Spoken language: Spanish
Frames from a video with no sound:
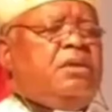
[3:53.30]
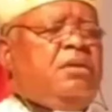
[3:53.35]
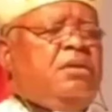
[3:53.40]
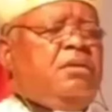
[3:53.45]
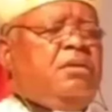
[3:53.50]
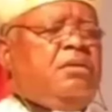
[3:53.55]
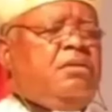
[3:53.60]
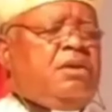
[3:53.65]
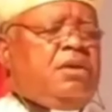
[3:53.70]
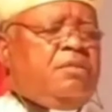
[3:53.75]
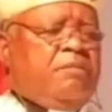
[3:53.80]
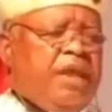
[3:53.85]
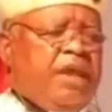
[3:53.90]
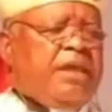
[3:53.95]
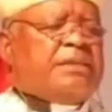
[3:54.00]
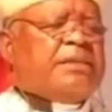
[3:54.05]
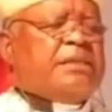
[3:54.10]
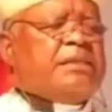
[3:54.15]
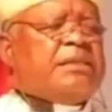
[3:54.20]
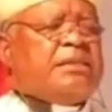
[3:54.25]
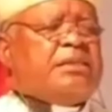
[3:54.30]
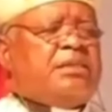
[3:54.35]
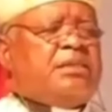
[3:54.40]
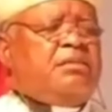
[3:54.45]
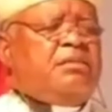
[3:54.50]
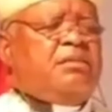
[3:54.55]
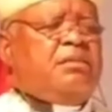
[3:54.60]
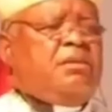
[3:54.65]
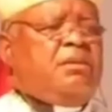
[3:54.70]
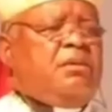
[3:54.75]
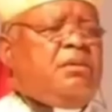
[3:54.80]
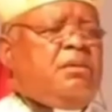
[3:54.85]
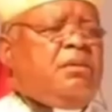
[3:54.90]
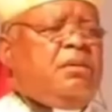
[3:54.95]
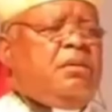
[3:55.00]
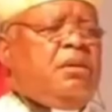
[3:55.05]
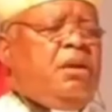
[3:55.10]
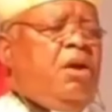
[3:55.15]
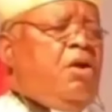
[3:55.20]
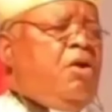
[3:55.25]
la evolución que ha tenido la
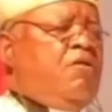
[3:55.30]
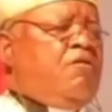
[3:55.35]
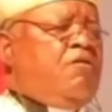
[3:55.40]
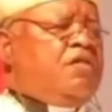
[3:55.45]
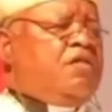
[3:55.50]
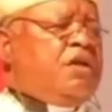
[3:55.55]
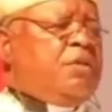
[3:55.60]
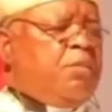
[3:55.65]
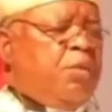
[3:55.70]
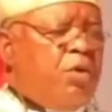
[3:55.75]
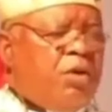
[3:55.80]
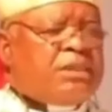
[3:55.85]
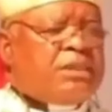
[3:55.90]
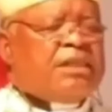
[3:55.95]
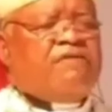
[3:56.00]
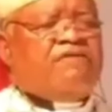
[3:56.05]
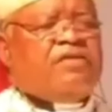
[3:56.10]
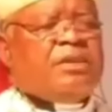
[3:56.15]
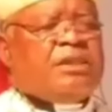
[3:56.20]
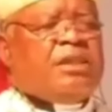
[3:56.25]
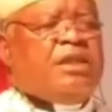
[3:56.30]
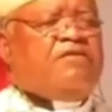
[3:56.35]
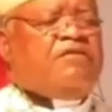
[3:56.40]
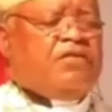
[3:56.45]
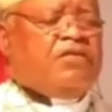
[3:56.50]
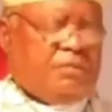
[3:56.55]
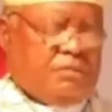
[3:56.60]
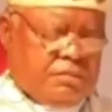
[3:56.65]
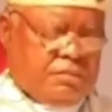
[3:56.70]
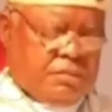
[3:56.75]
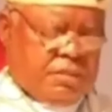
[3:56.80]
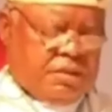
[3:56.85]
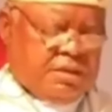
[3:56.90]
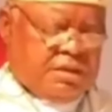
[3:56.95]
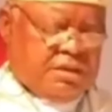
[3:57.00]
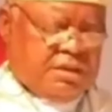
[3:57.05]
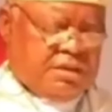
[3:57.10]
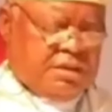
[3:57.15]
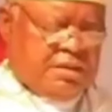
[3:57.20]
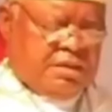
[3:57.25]
cultura, según ellos, y la evolución que ha
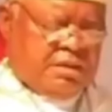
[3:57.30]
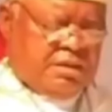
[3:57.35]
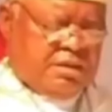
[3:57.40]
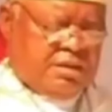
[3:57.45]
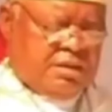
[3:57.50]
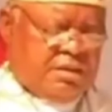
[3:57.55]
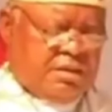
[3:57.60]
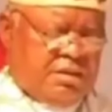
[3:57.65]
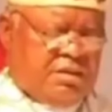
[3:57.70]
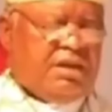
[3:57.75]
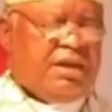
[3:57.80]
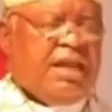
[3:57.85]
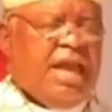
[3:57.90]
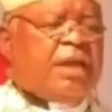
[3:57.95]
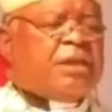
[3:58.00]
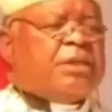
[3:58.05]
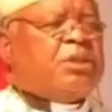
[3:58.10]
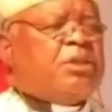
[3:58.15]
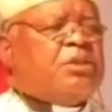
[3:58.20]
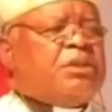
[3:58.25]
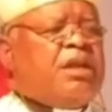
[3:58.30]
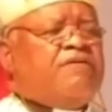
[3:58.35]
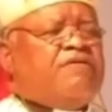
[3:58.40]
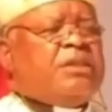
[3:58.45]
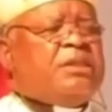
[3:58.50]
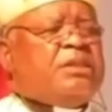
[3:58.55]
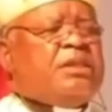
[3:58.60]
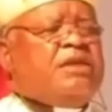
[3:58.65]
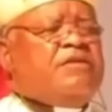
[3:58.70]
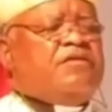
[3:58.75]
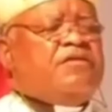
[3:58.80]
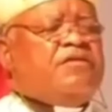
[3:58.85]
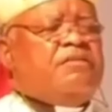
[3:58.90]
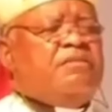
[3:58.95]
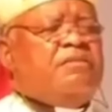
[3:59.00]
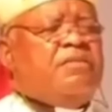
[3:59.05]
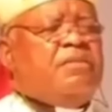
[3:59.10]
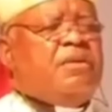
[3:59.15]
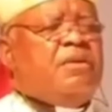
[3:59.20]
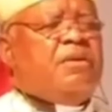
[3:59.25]
tenido para que se pueda aceptar
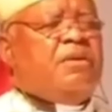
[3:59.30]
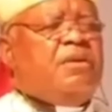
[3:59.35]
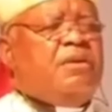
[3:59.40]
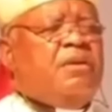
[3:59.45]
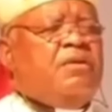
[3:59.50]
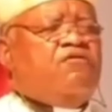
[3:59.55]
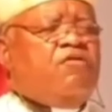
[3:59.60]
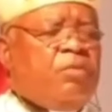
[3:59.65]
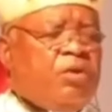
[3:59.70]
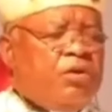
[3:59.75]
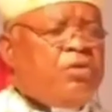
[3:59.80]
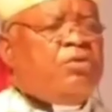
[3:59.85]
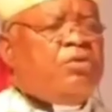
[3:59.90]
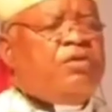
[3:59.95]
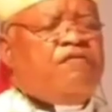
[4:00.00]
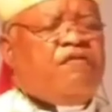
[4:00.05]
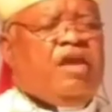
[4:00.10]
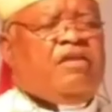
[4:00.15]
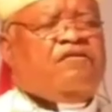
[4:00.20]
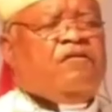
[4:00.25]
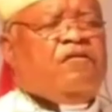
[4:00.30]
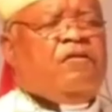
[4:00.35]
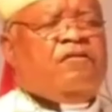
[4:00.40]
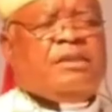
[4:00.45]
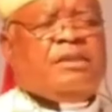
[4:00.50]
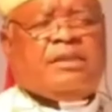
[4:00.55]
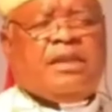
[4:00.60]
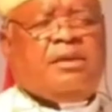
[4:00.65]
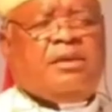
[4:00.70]
eh, las prácticas de Sodoma y Gomorra.